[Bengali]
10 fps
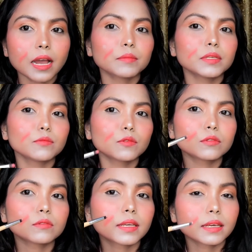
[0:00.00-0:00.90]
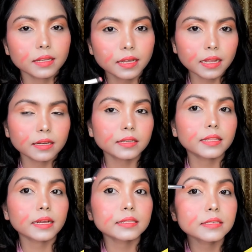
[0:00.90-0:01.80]
আমি মূলত এখানে কালারটা
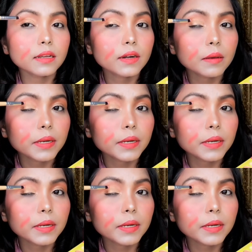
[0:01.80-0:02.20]
দেখাচ্ছি কারণ